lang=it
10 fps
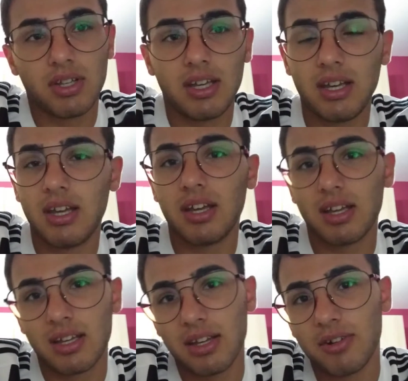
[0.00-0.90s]

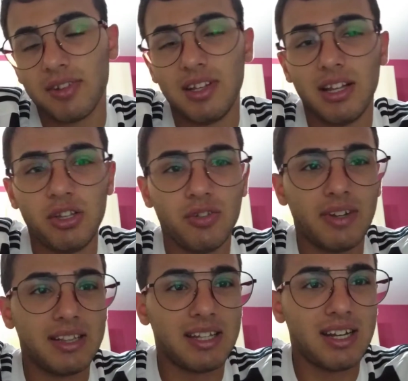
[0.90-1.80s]
eh, che così la
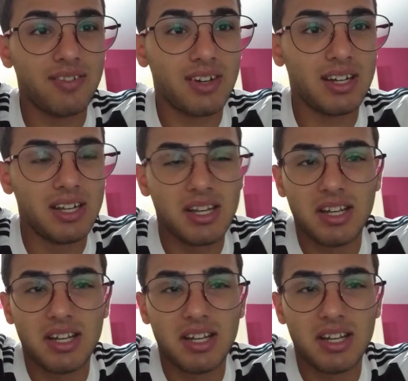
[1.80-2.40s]
Juve teneva,